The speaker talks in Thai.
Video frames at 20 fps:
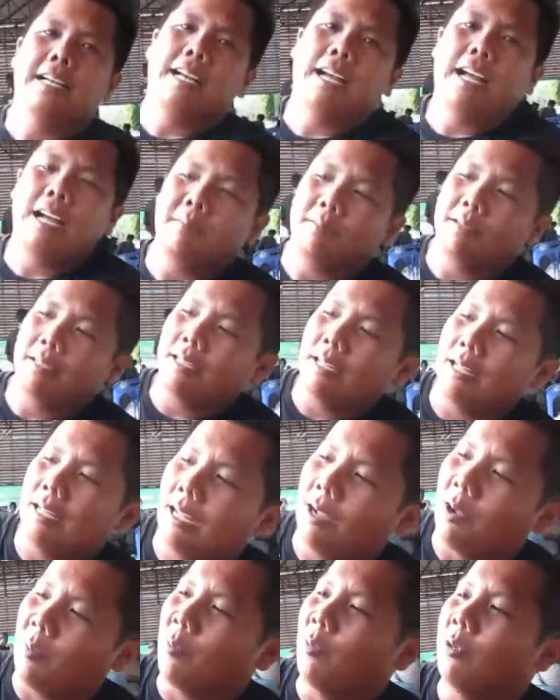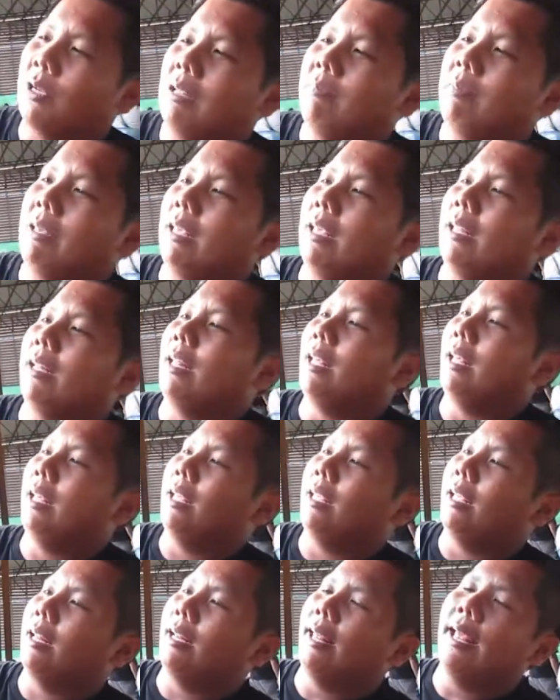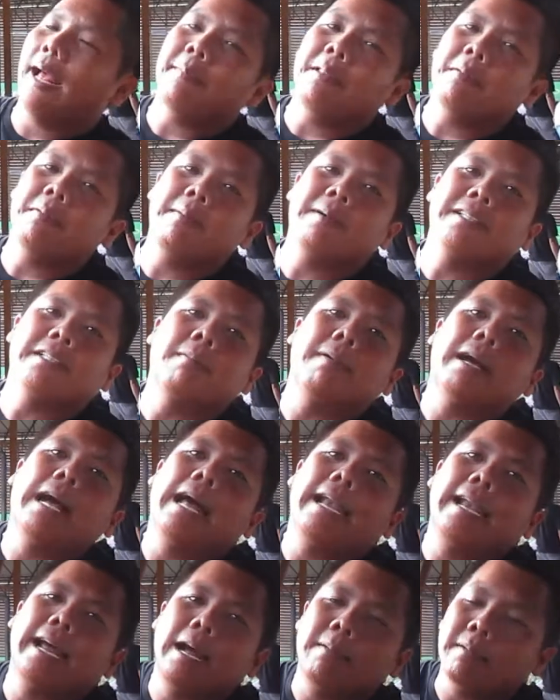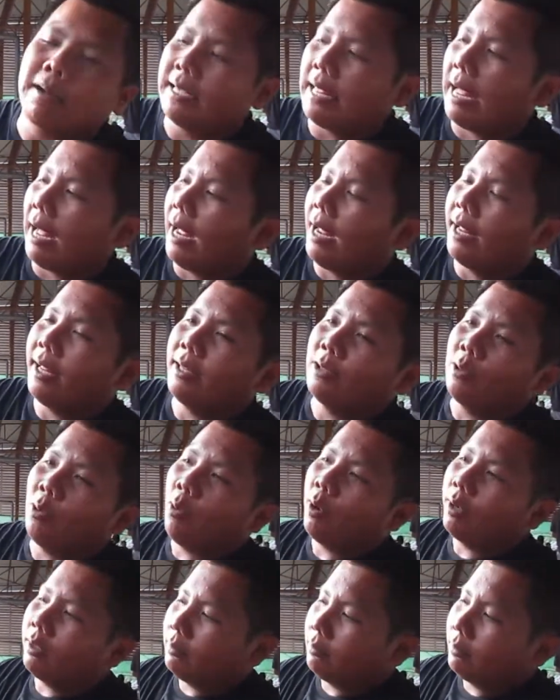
เชิญเลยครับขอบคุณที่พี่ที่ยินดีครับที่พี่มาสัมภาษณ์นะครับก็อยากให้ทุกคน